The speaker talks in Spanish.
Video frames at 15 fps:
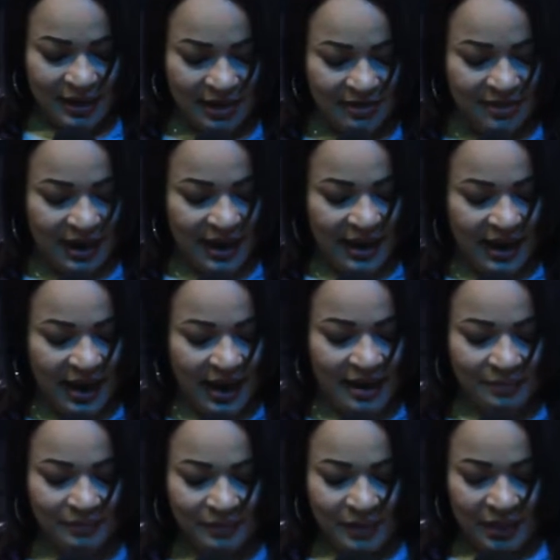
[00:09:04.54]
y
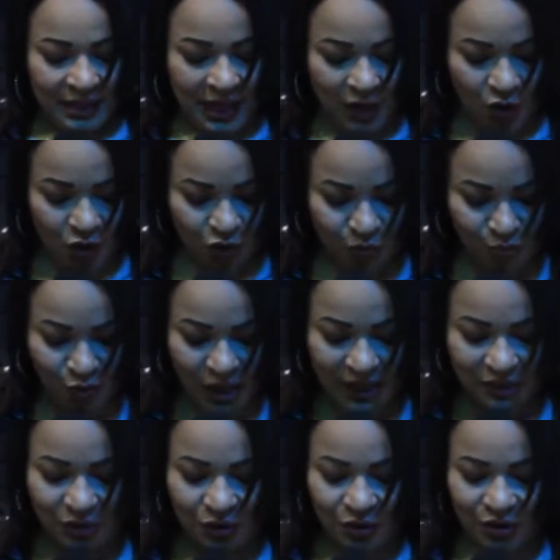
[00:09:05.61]
deja que los
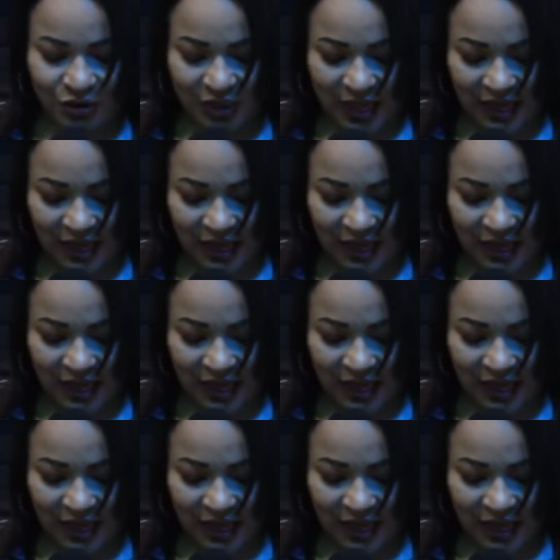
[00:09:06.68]
muertos